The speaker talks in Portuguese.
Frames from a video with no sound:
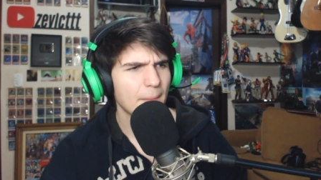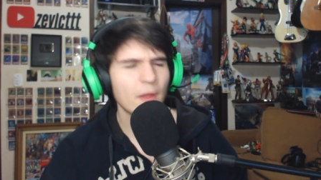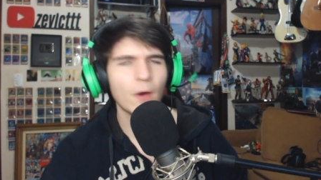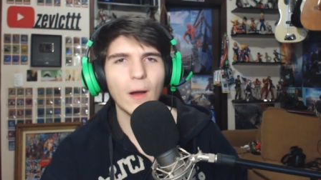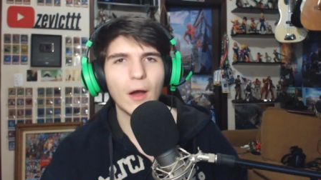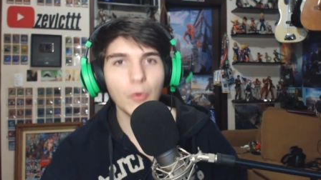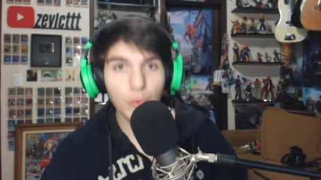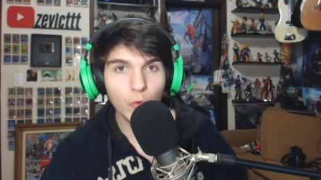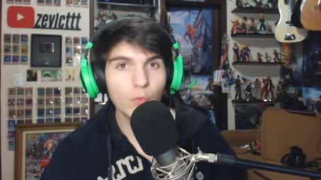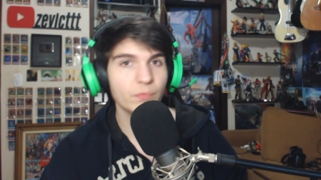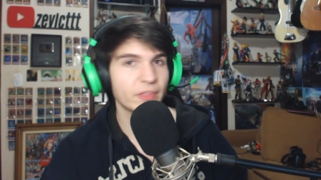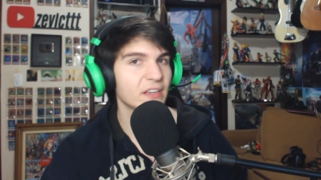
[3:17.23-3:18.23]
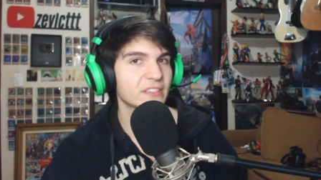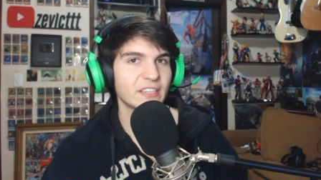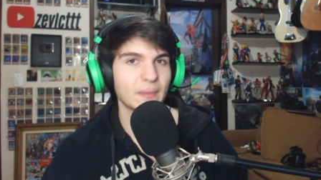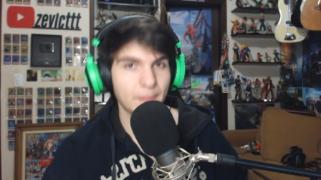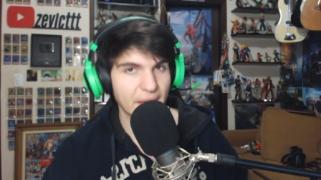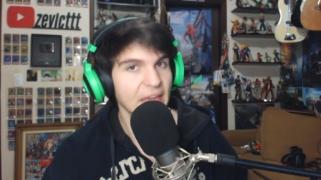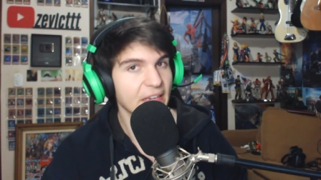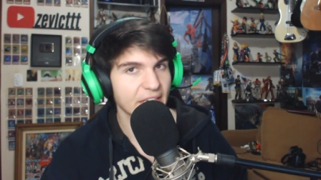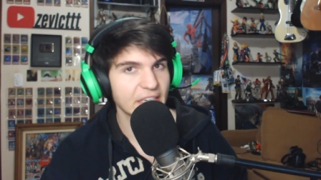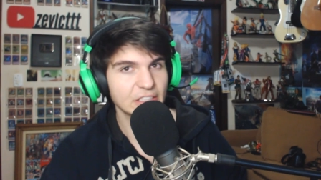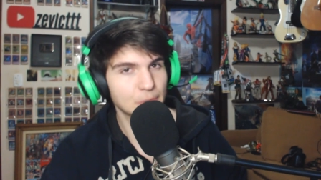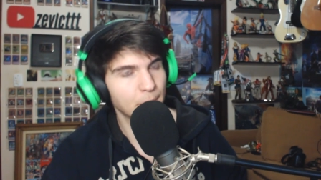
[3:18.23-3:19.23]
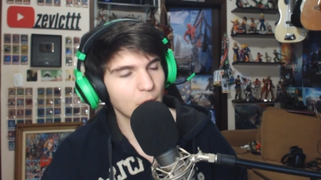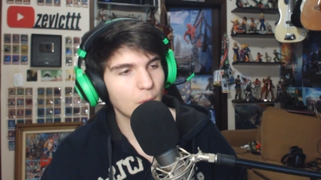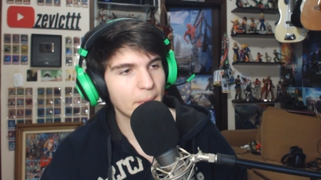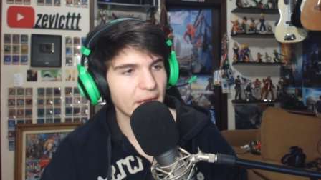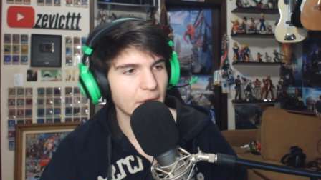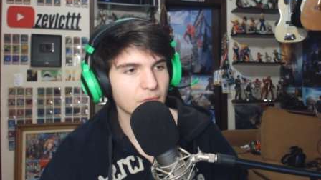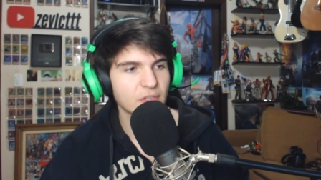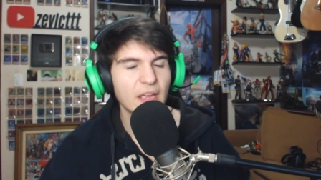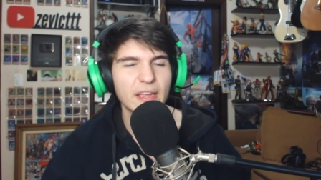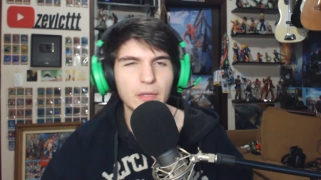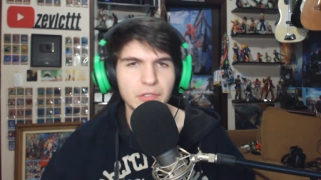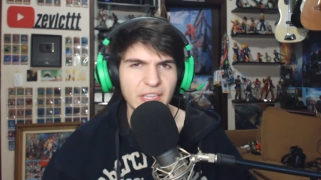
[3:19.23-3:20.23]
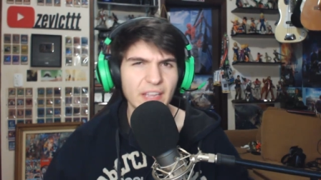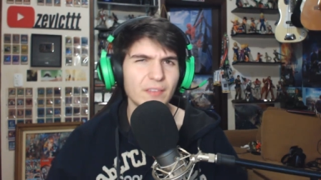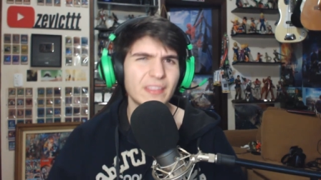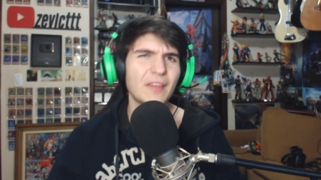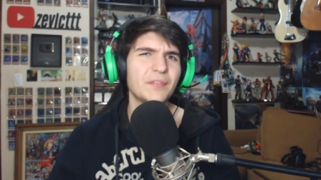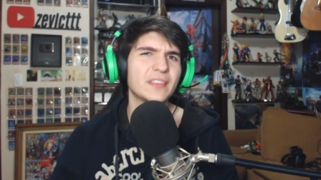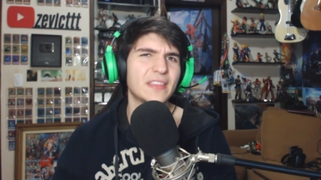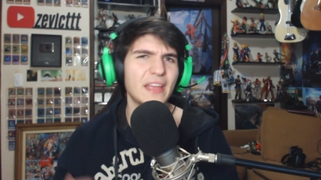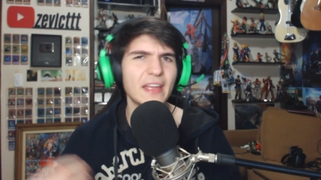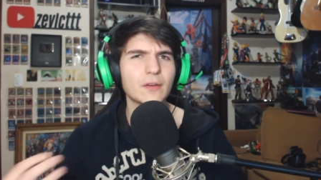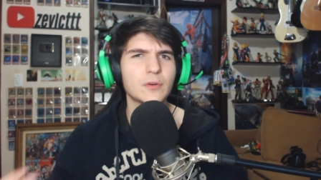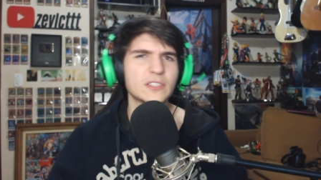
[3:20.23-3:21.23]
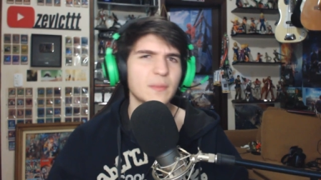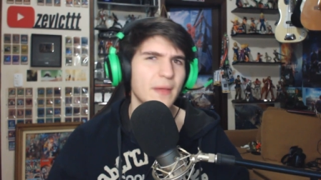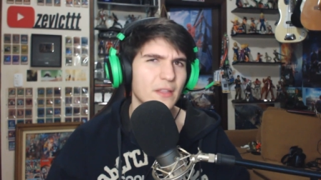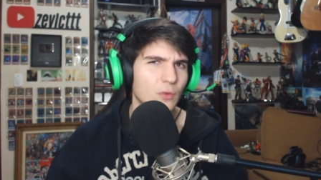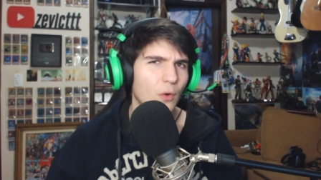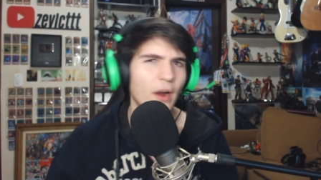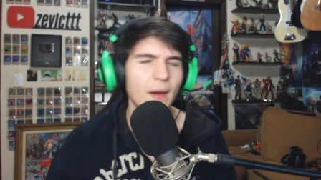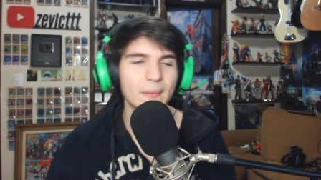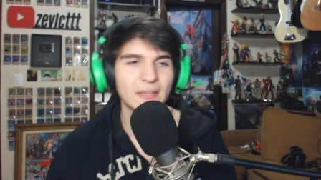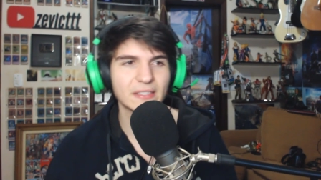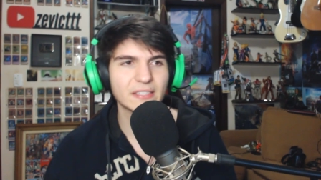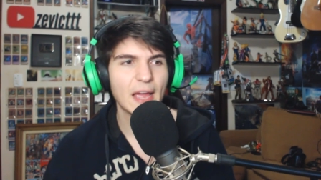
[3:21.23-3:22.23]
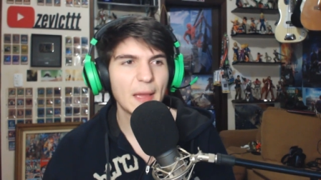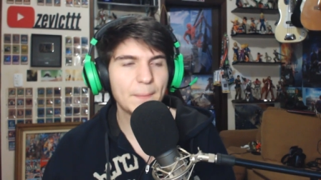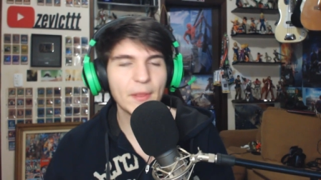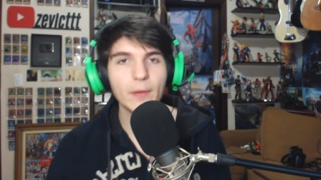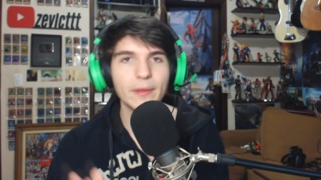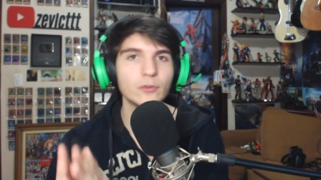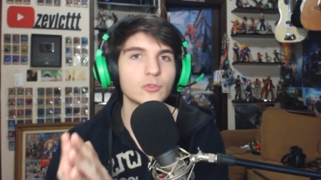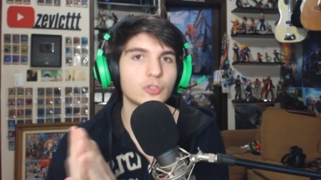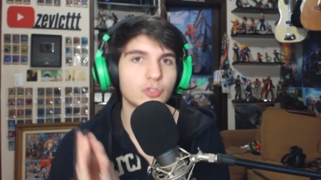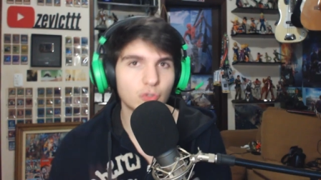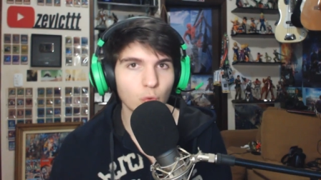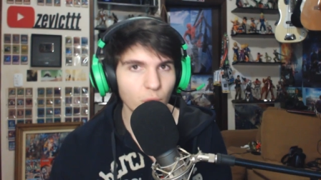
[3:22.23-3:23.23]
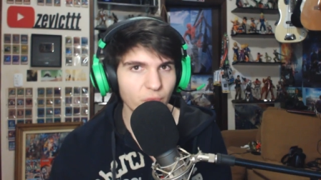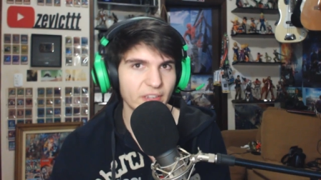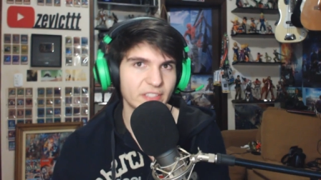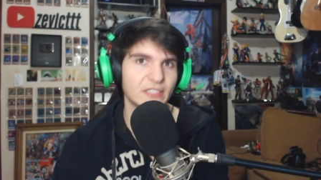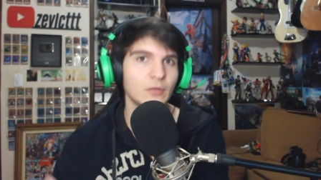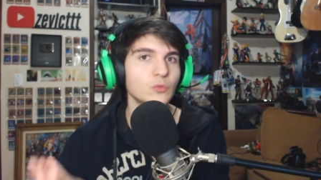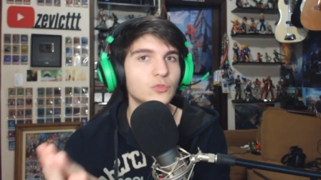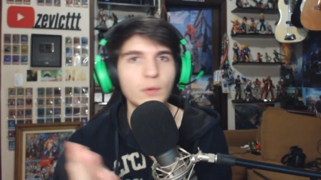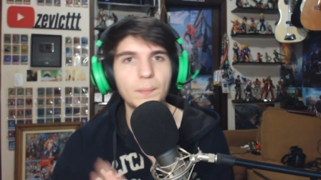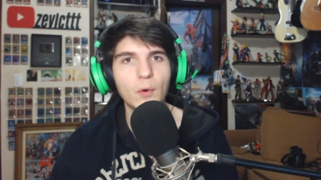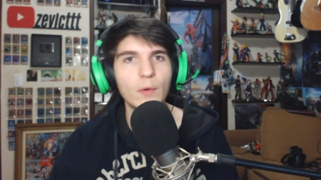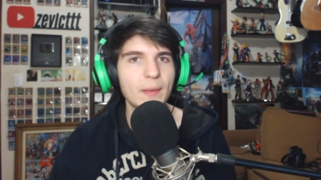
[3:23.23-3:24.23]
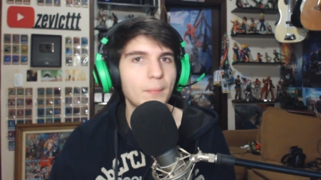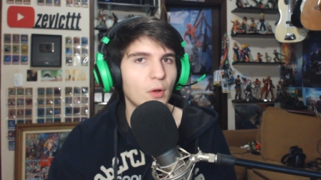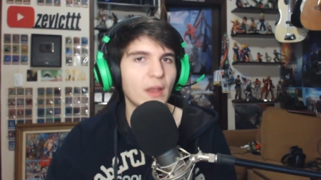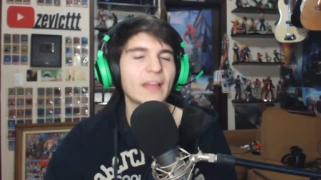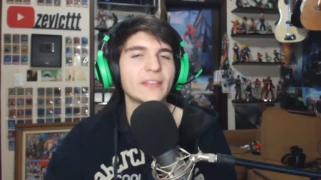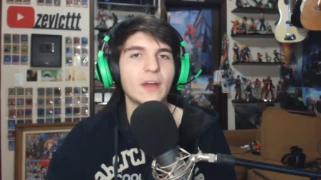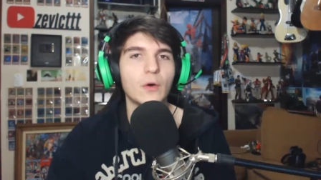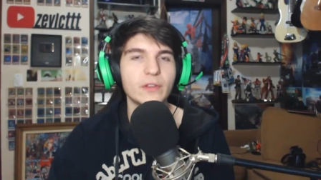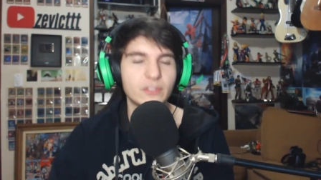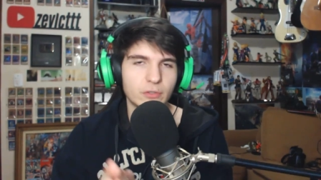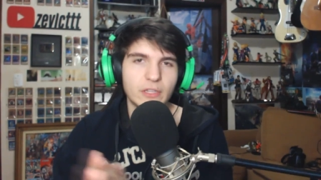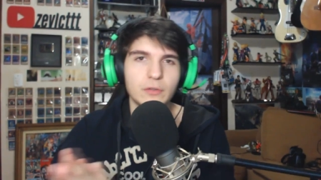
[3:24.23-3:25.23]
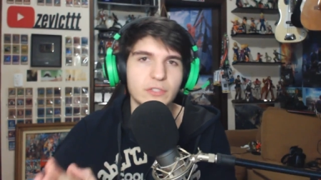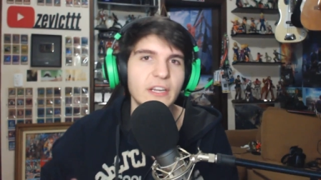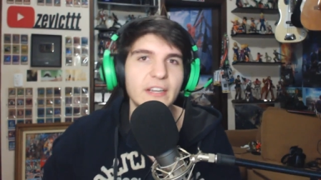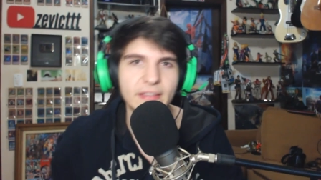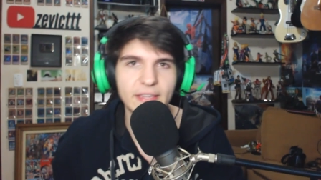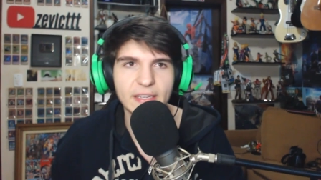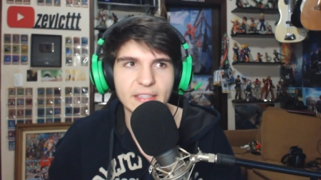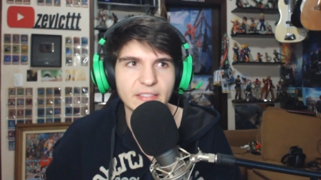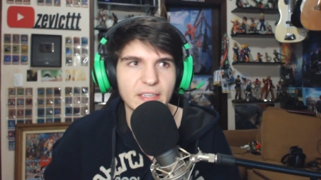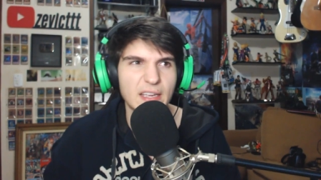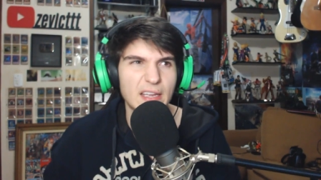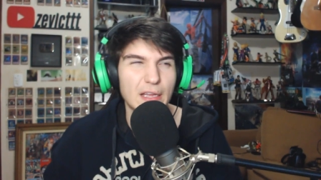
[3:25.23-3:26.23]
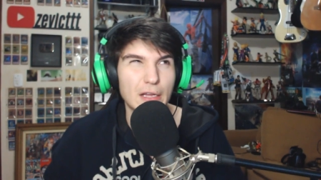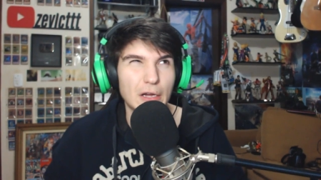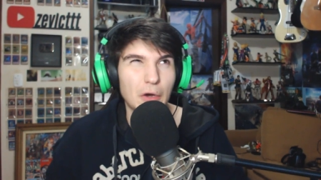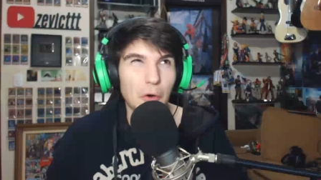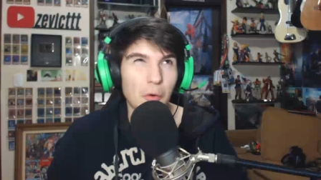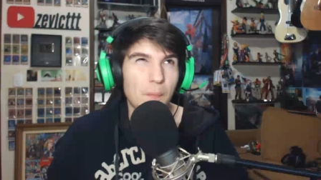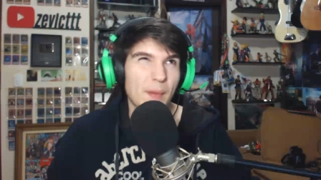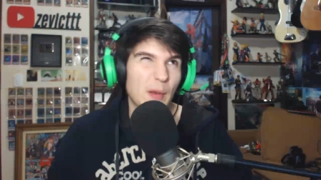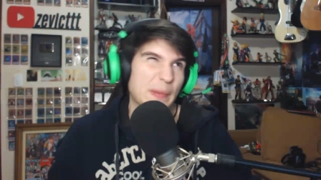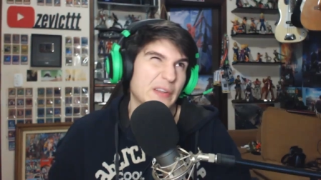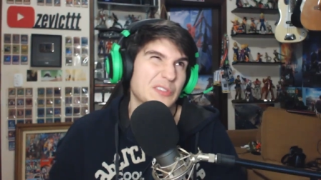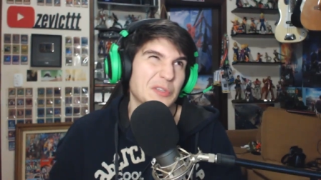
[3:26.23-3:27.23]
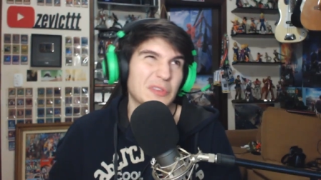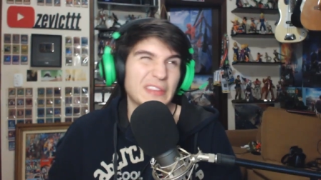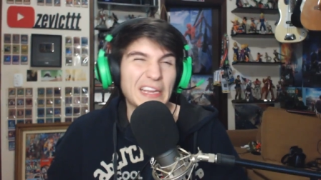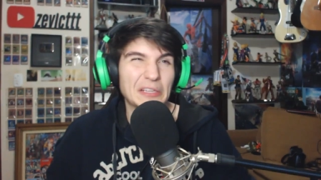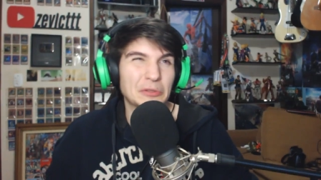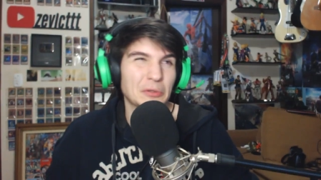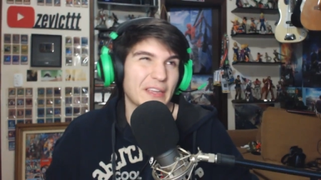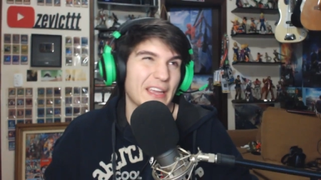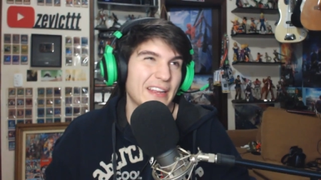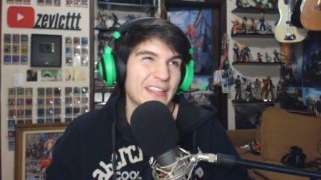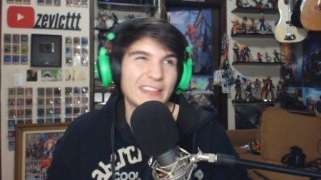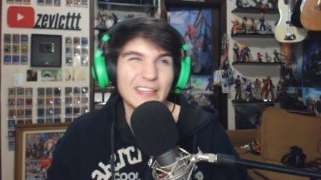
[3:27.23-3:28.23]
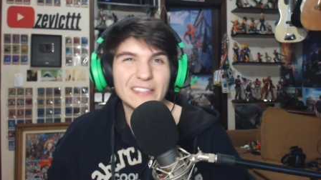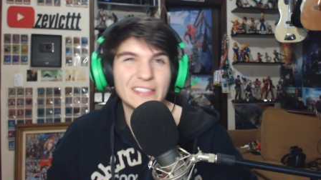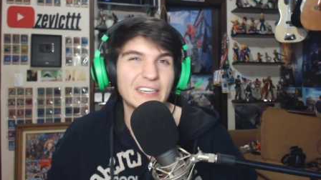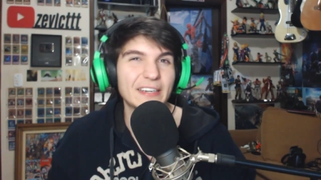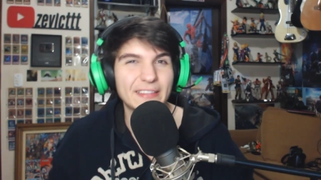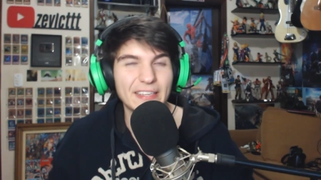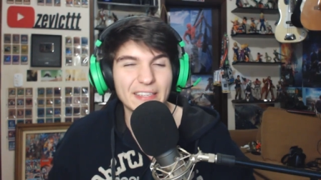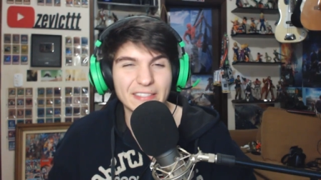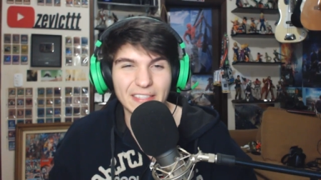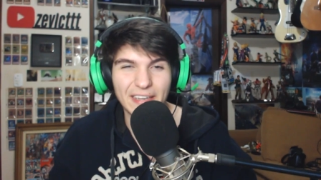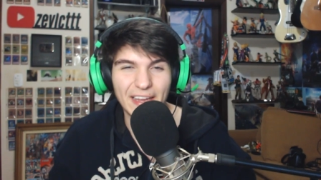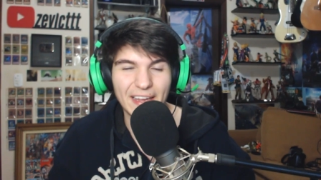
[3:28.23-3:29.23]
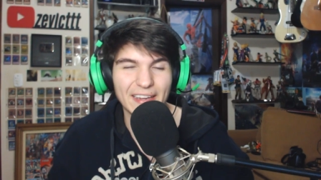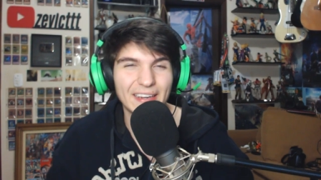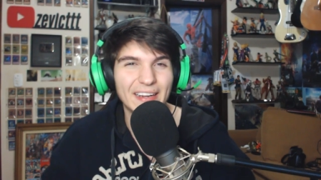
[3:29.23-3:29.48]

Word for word: Meu, algum tem que ser bem grande, pelo menos. Eu sei que deve ter coisa menor, mas pelo menos um vai ser um AAA boladão, isso eu tenho certeza. Ou pelo menos eu tento querer ter a certeza, né?